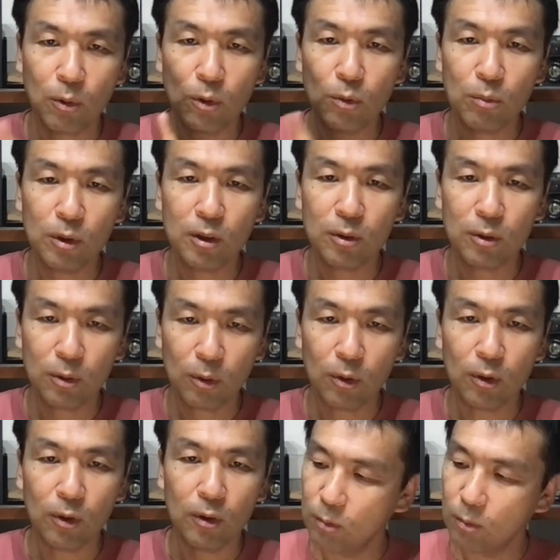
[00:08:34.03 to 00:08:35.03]
れを見る
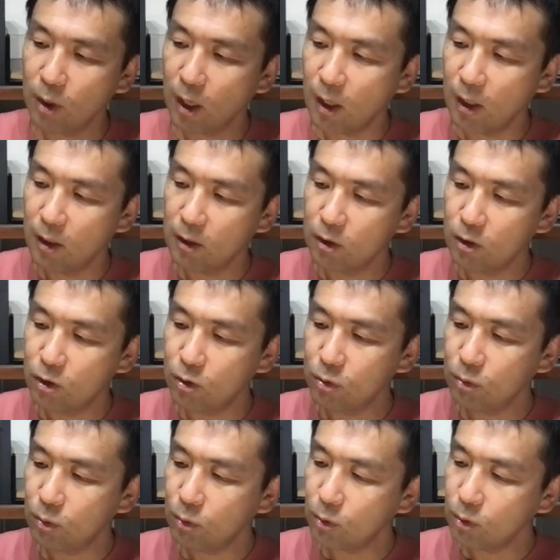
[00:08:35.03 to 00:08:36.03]
と、まあ、
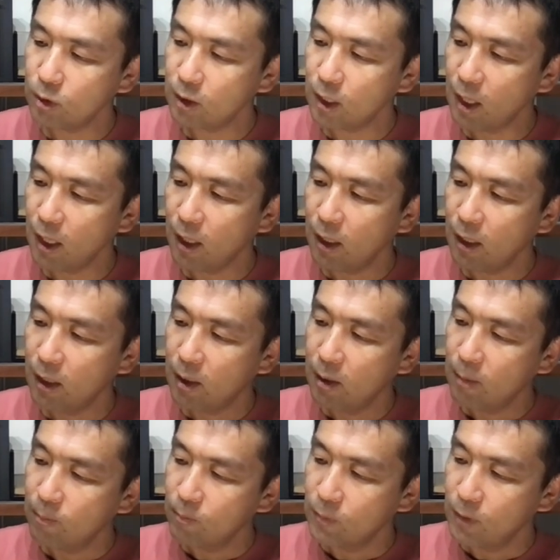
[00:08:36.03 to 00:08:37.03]
順を追って、
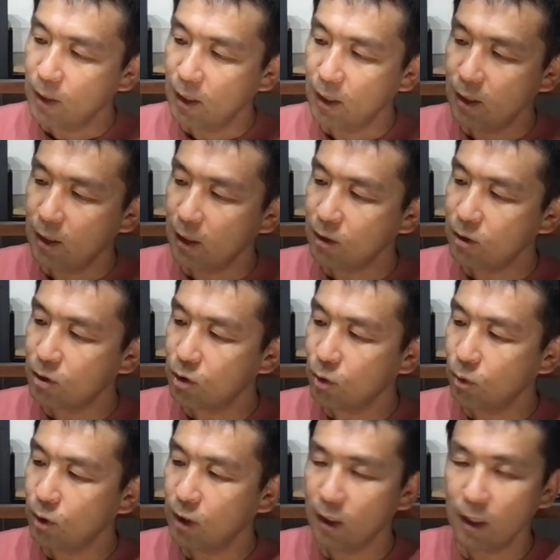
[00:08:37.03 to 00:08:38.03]
えー、出す
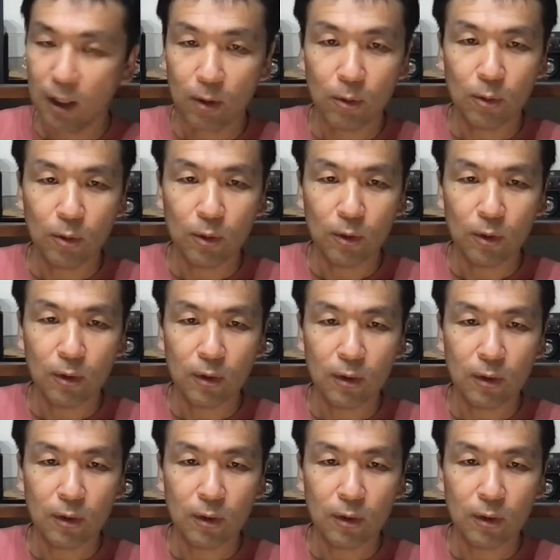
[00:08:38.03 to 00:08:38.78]
書類がこ